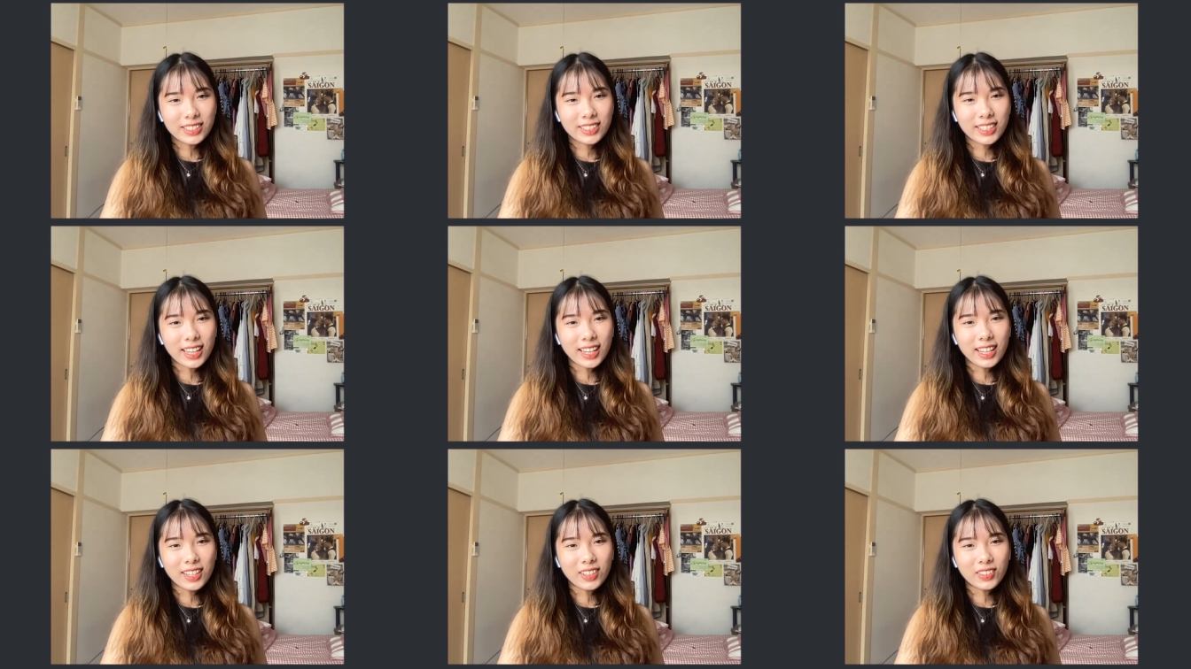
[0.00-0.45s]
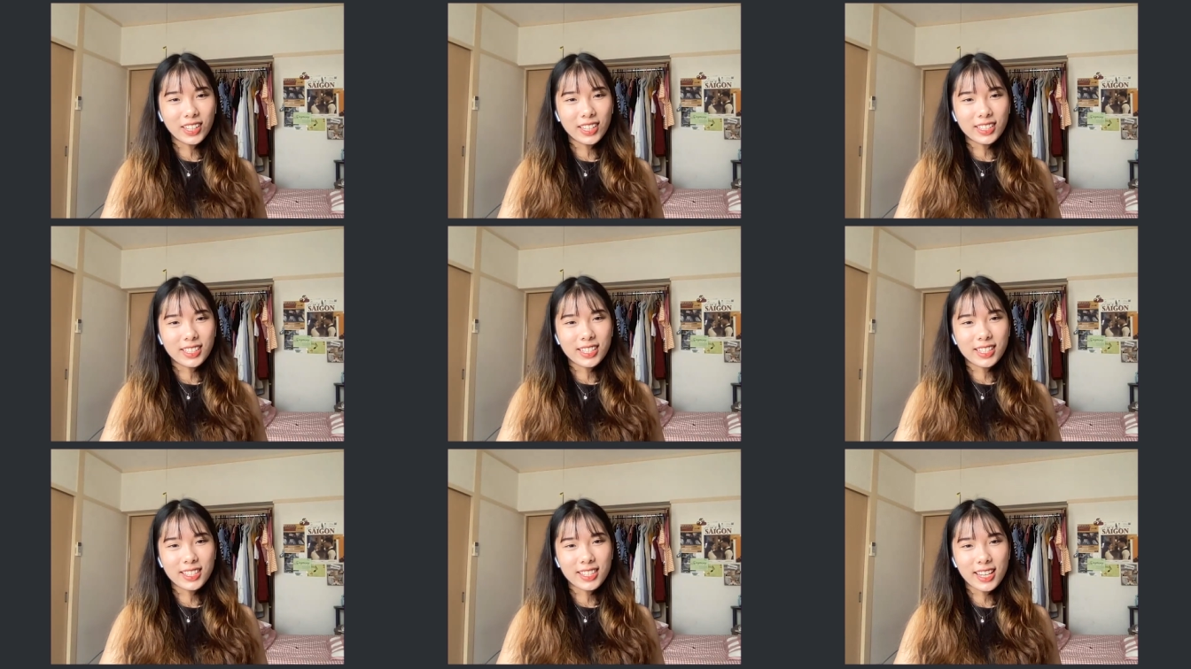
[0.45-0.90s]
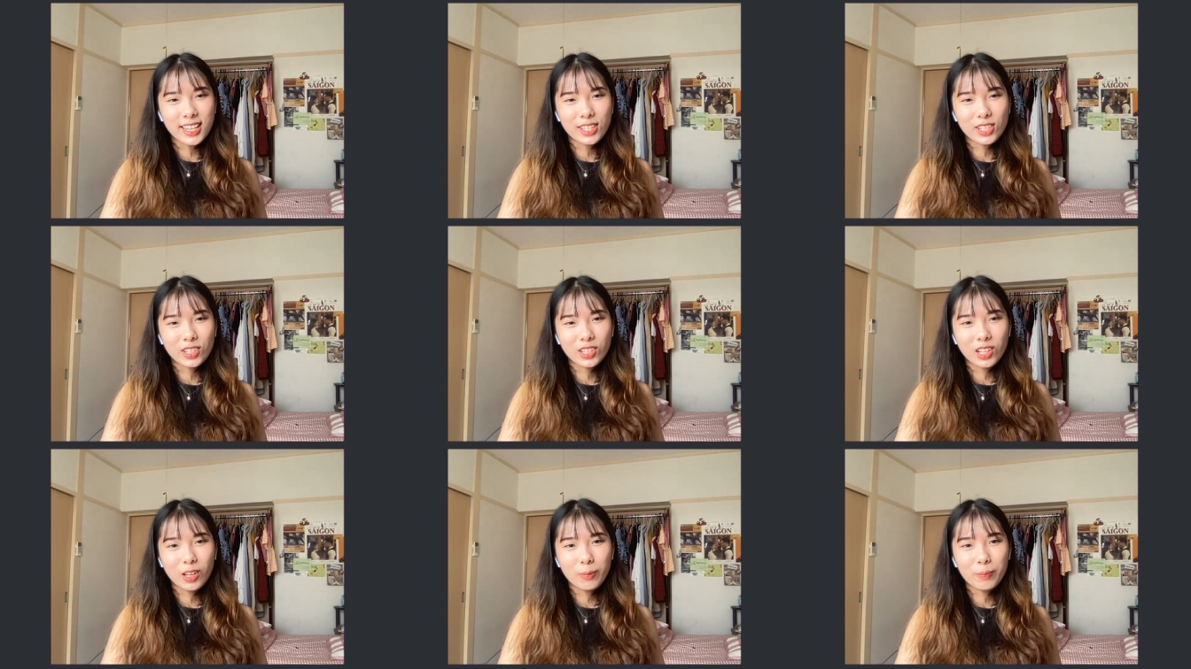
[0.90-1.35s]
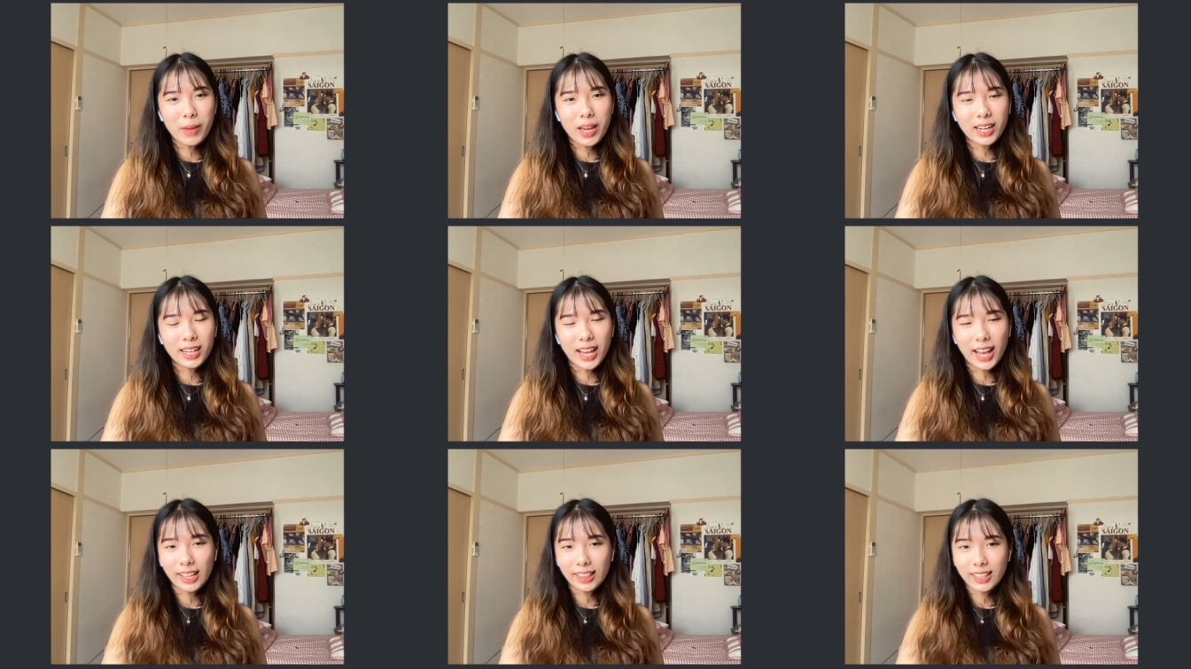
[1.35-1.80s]
Vậy thì Scarlett có thể chia sẻ cho
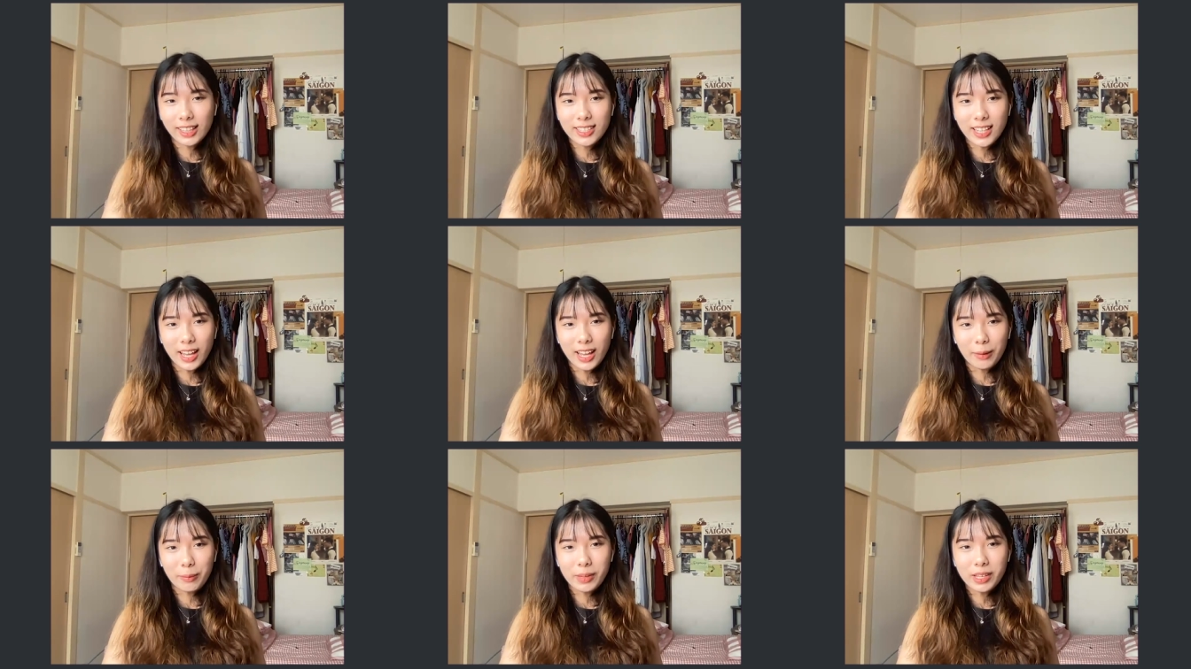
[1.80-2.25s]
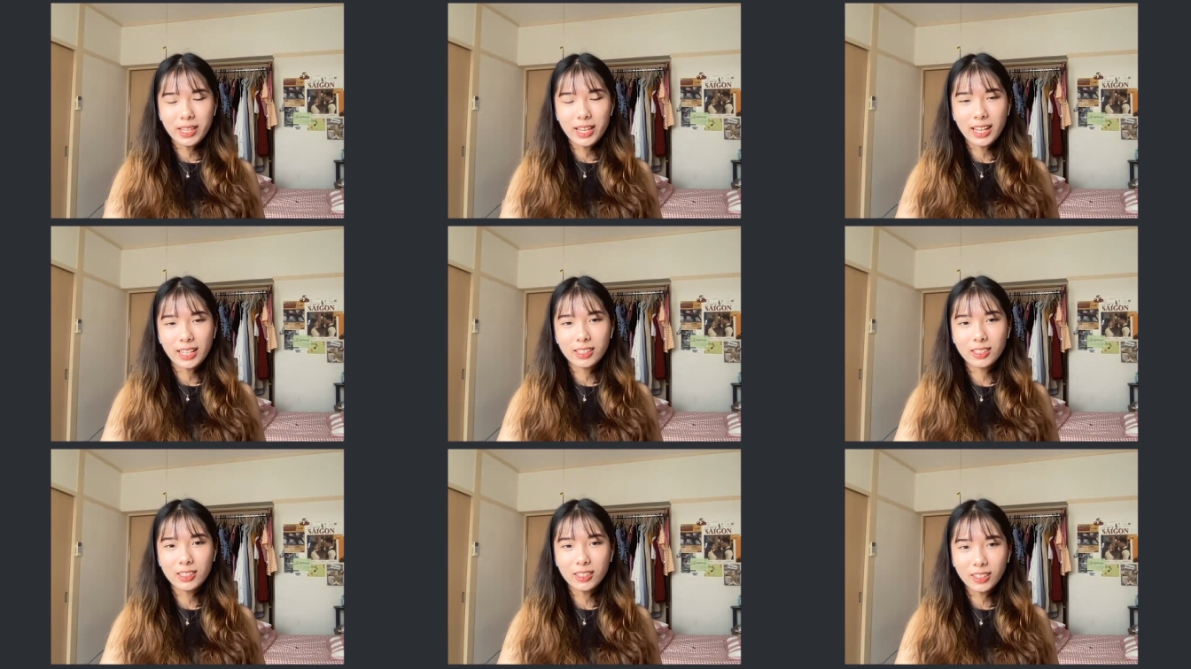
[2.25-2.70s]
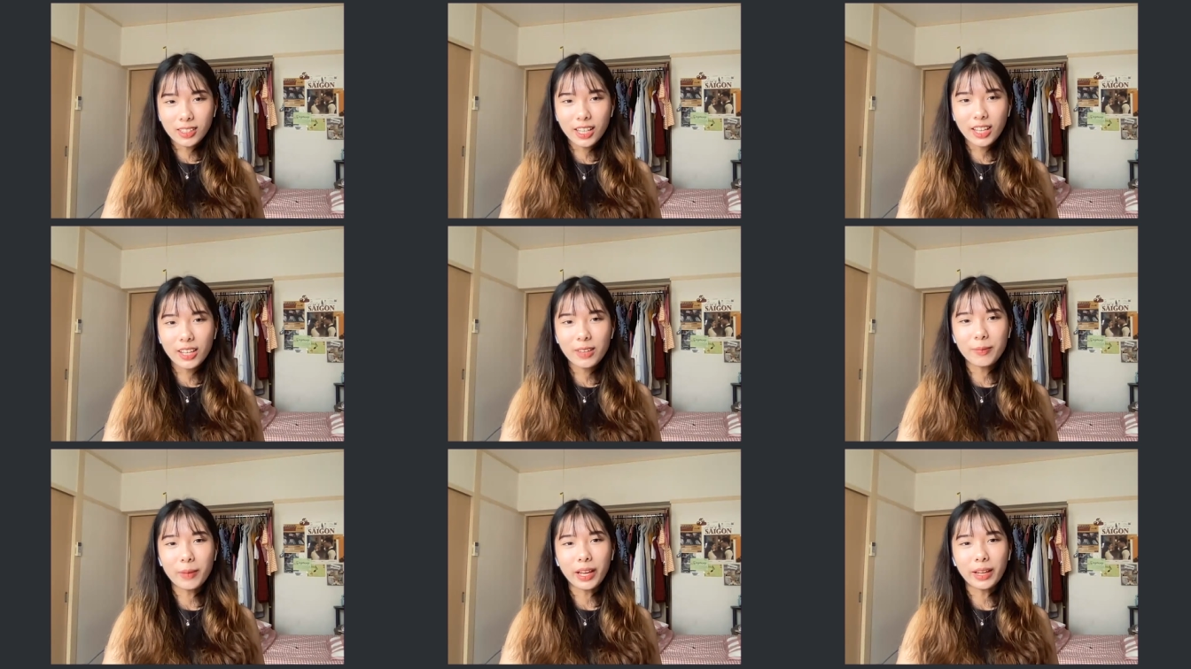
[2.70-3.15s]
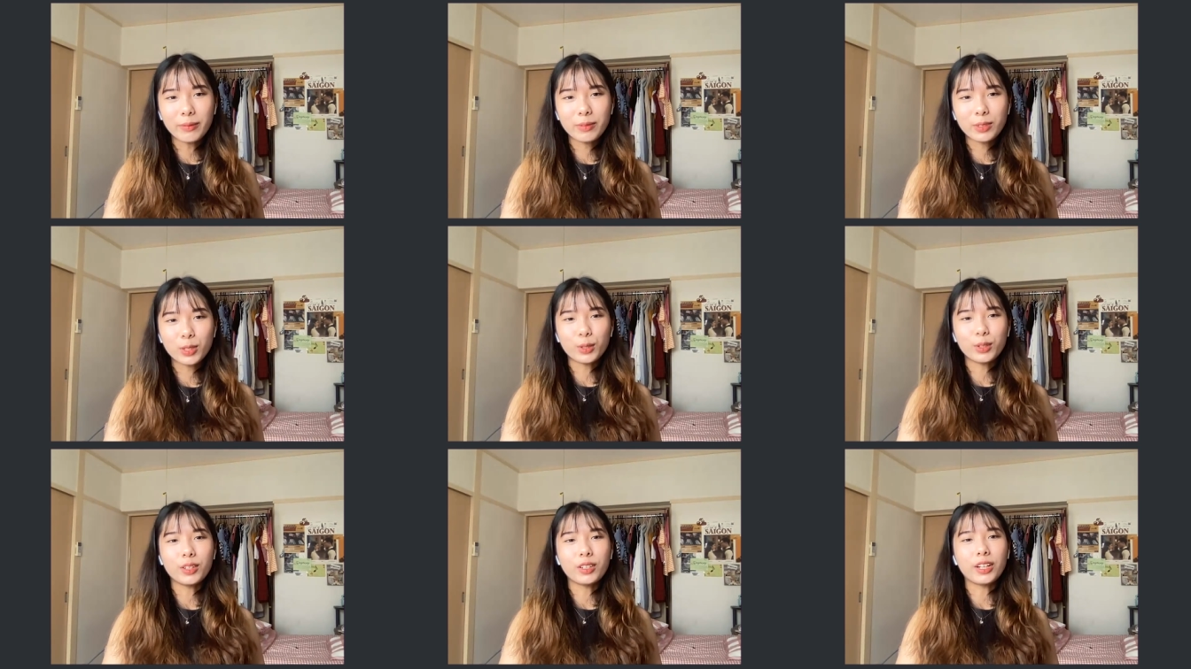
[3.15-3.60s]
các bạn khán thính giả biết là trước
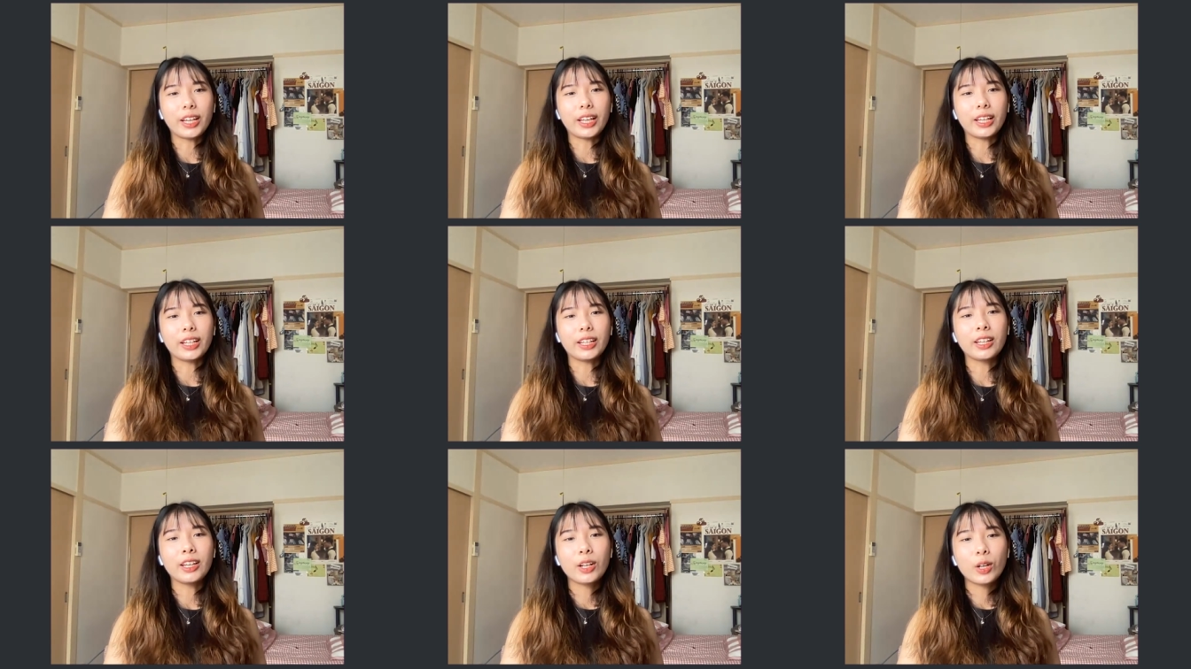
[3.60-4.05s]
khi mà em chọn được